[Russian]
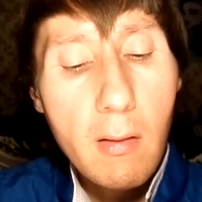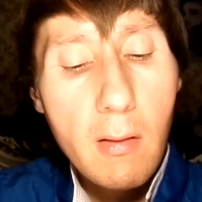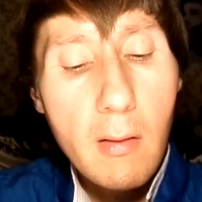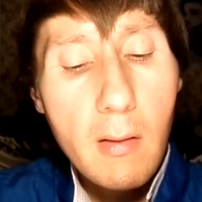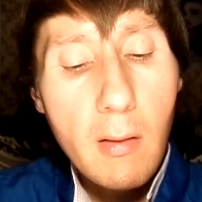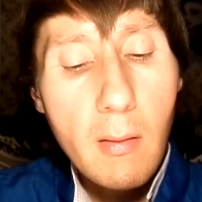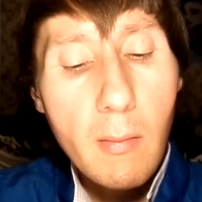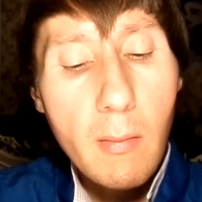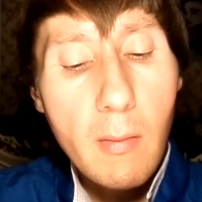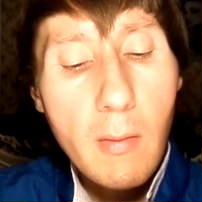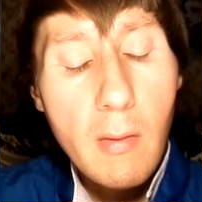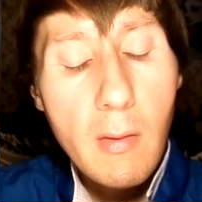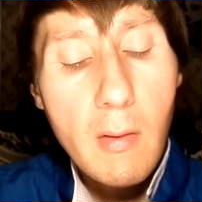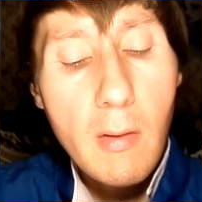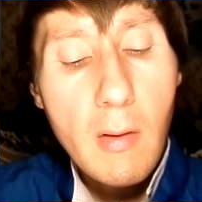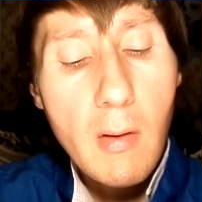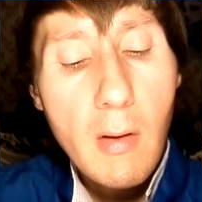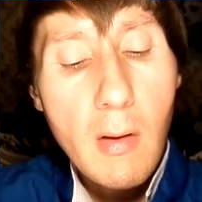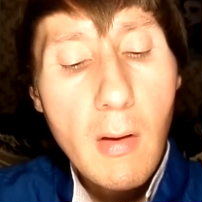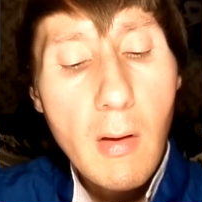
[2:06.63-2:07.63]
там,
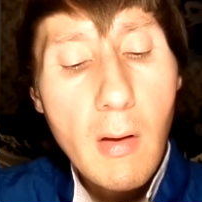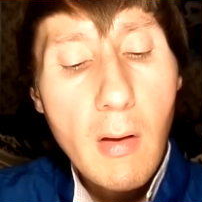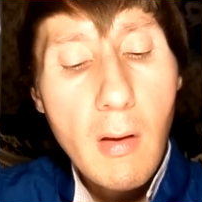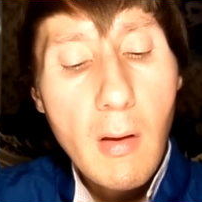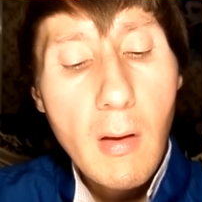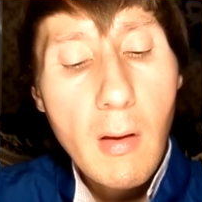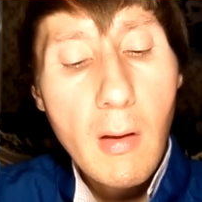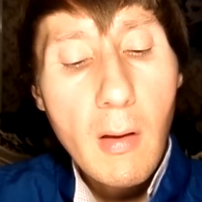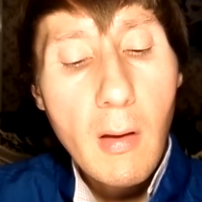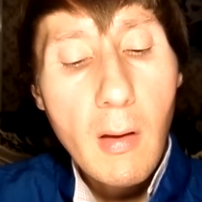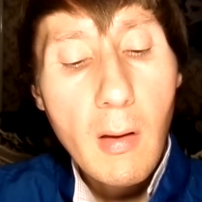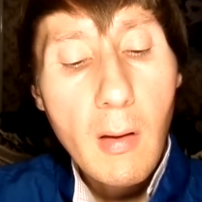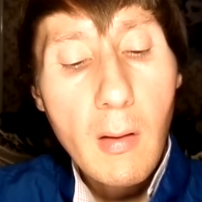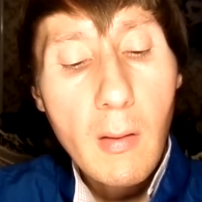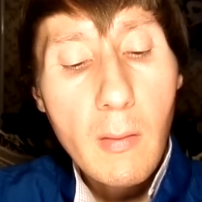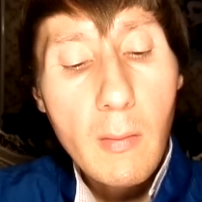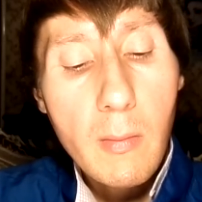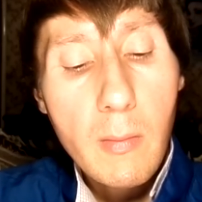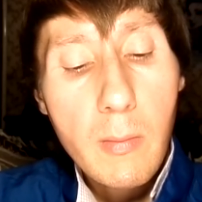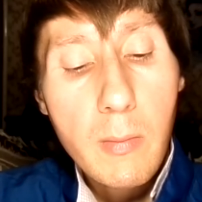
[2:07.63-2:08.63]

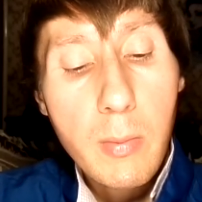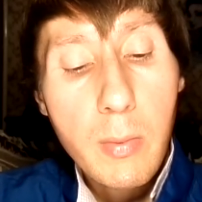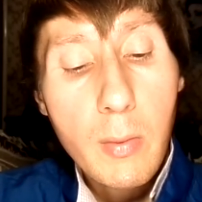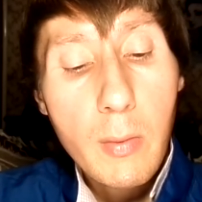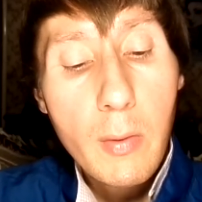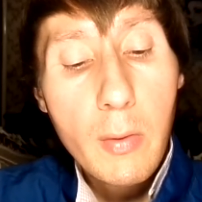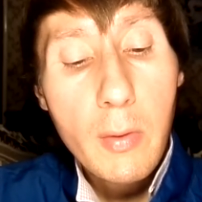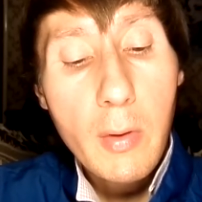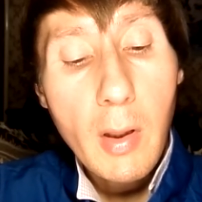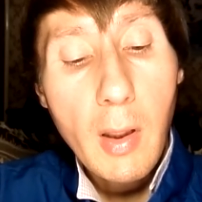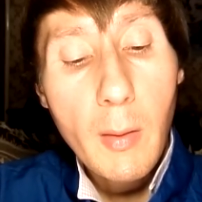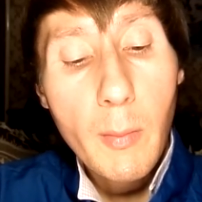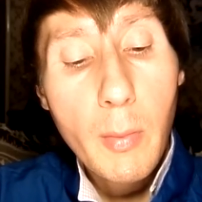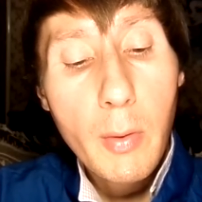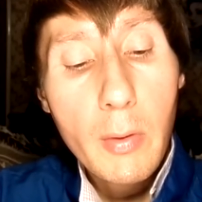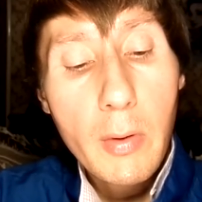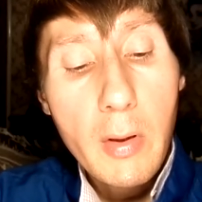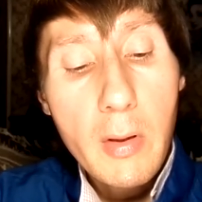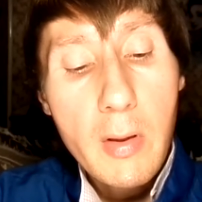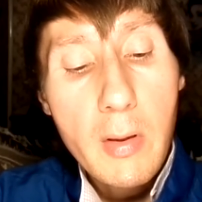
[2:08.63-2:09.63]
а, будут
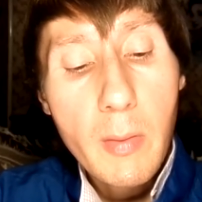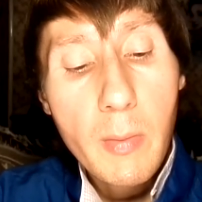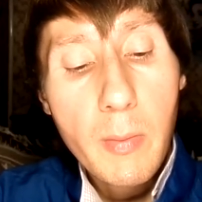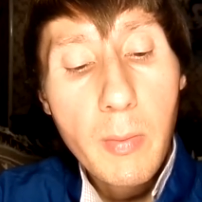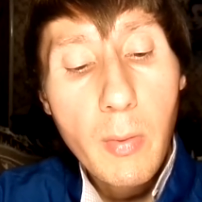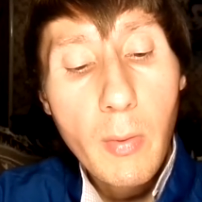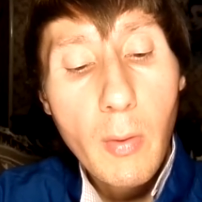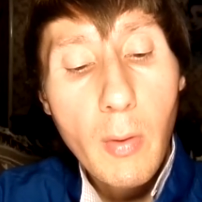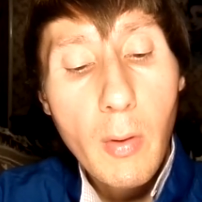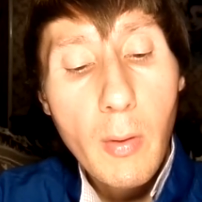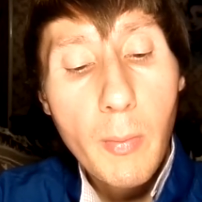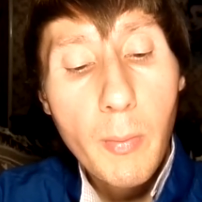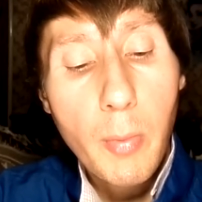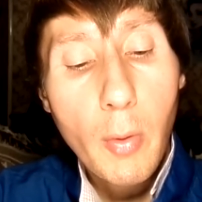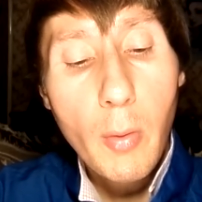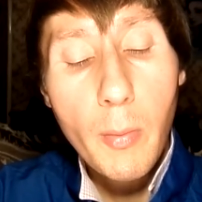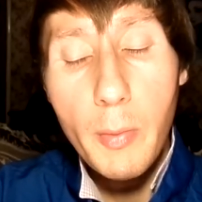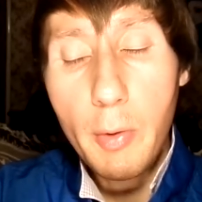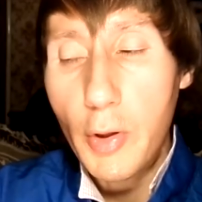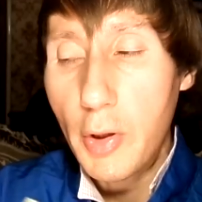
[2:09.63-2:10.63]
работать по
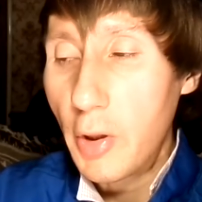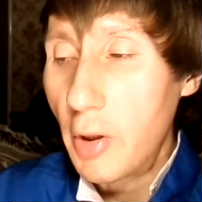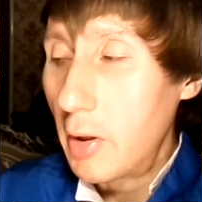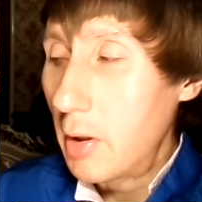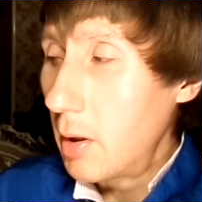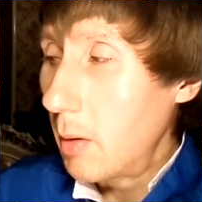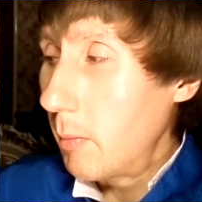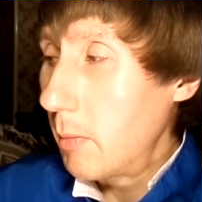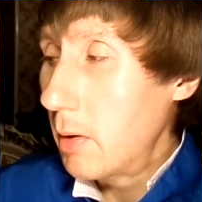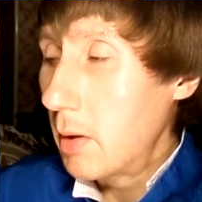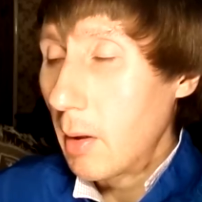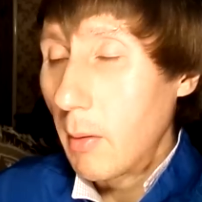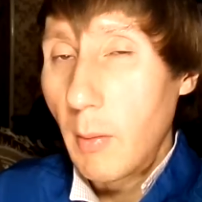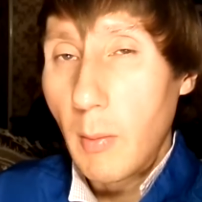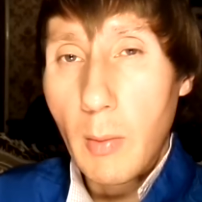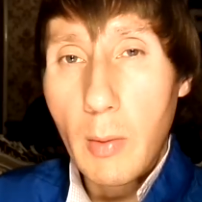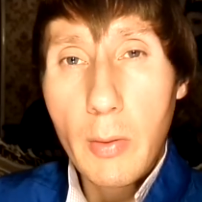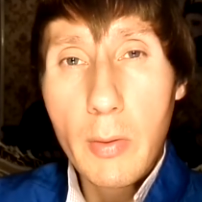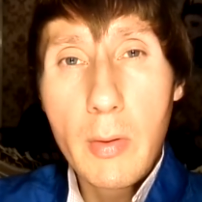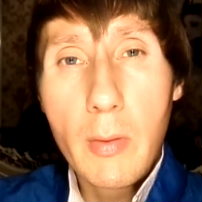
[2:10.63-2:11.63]
помощи тем
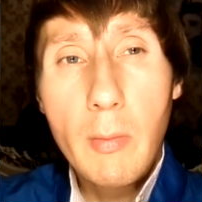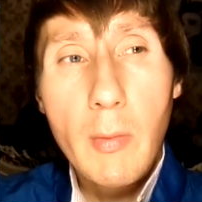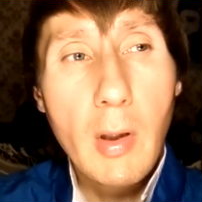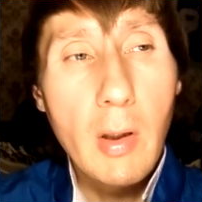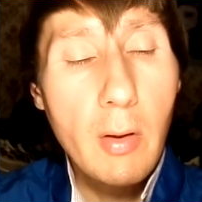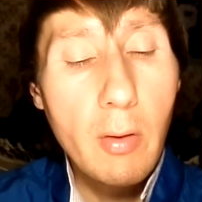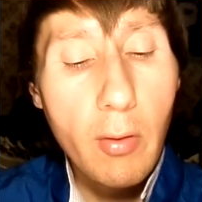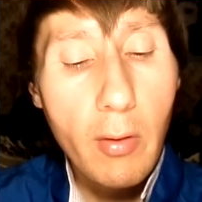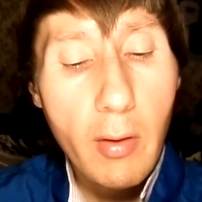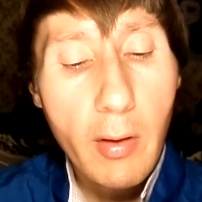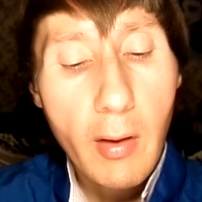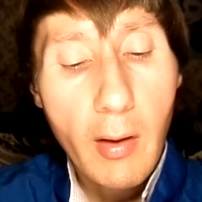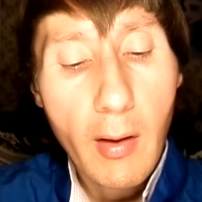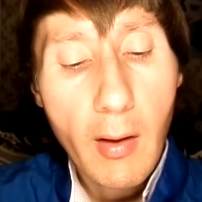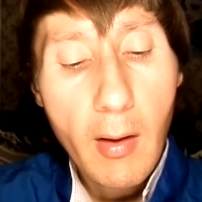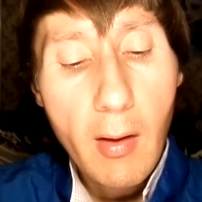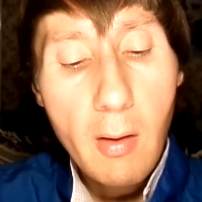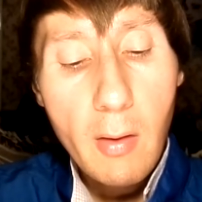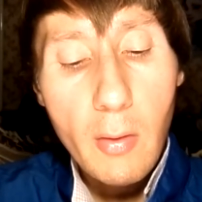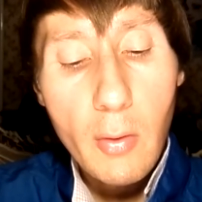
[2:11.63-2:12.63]
самым людям, которые
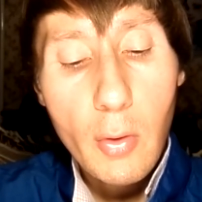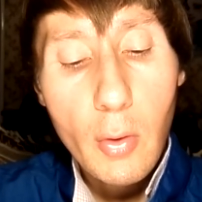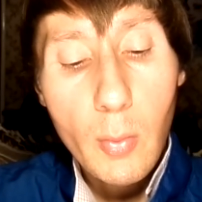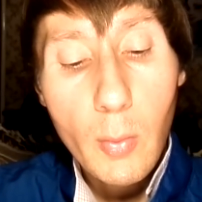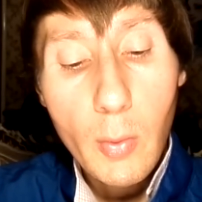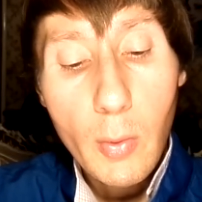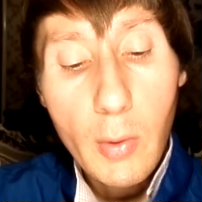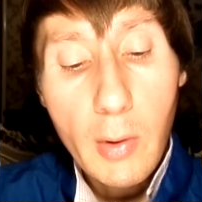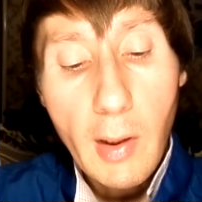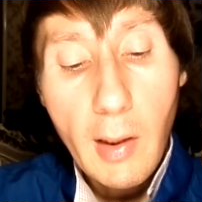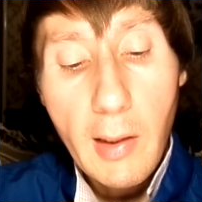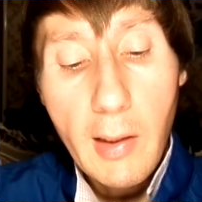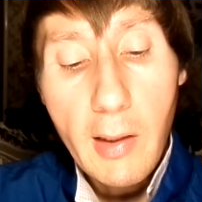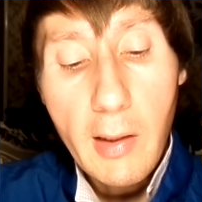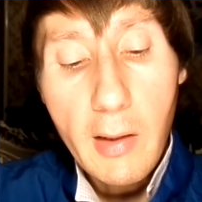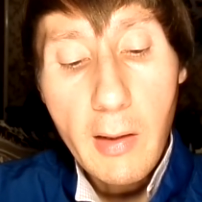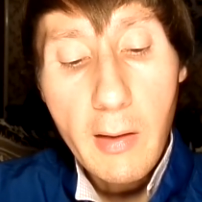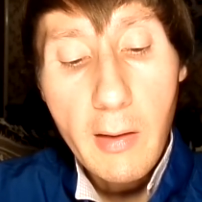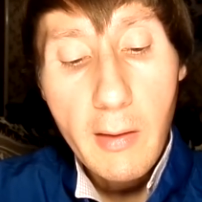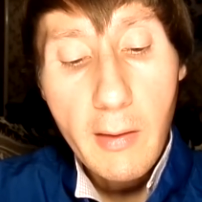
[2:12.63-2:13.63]
думают о
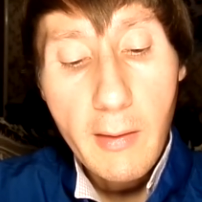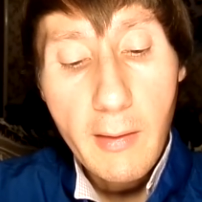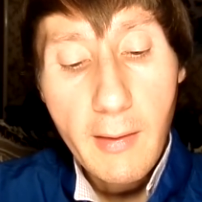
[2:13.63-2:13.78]
Ленине.